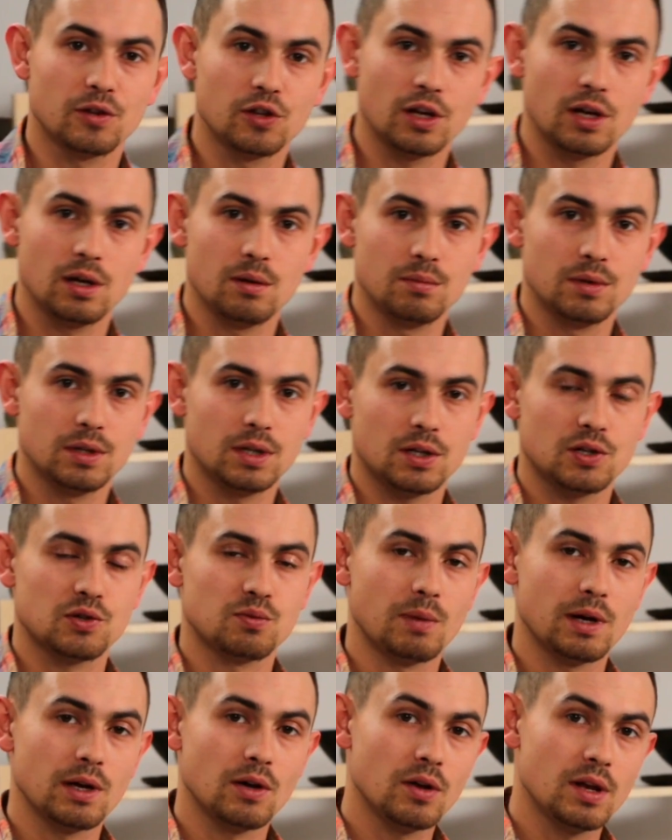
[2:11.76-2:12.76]
dodajemy
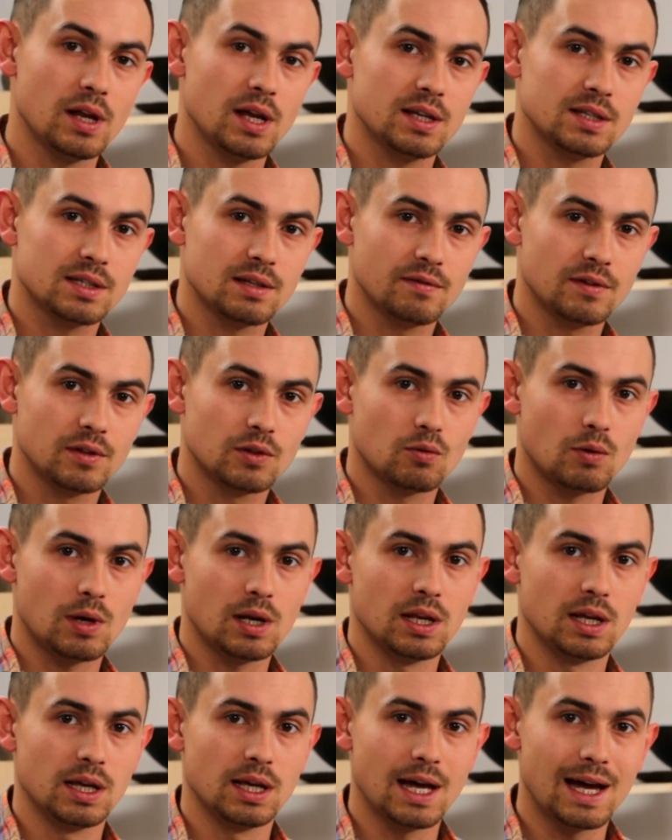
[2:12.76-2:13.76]
też majonez,
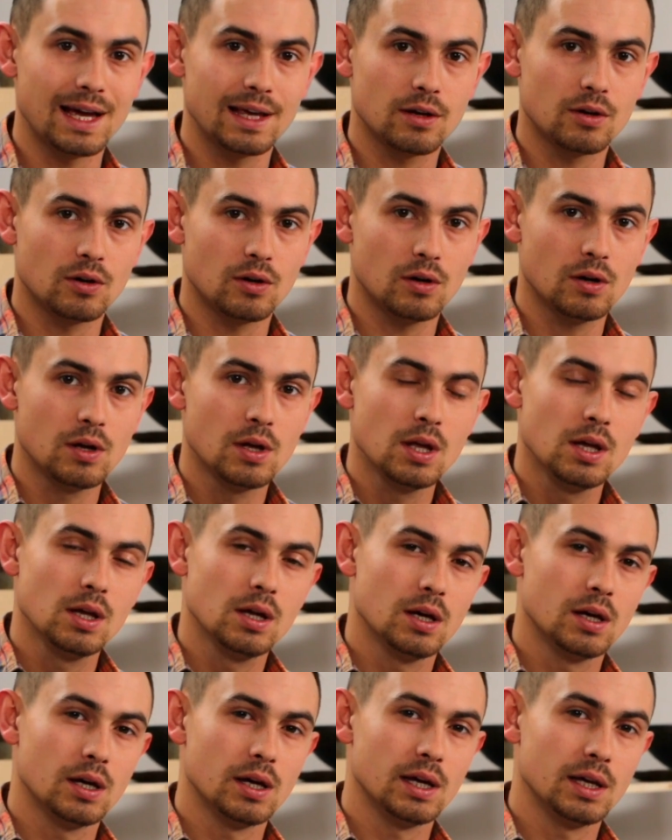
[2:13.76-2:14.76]
ewentualnie jajko,
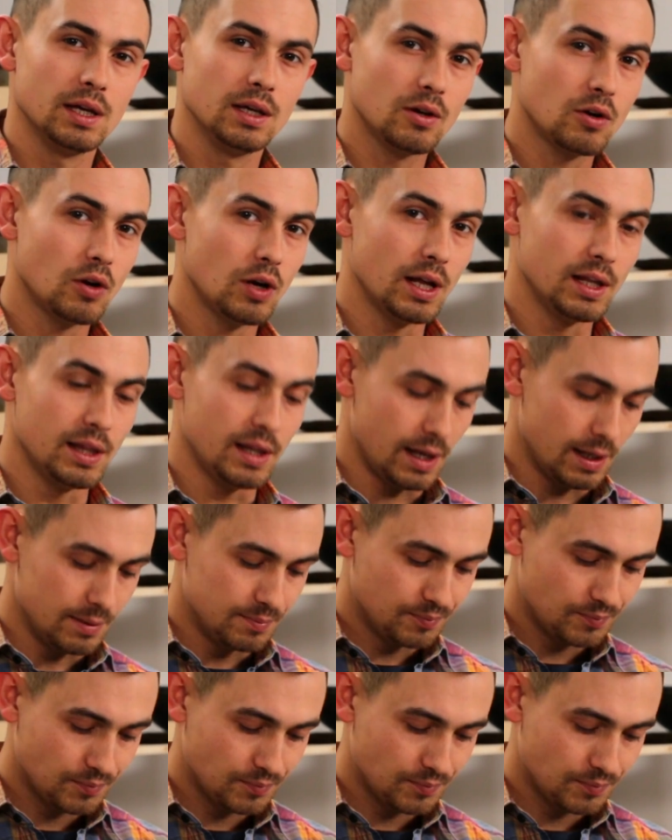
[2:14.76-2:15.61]
e, i kolendrę.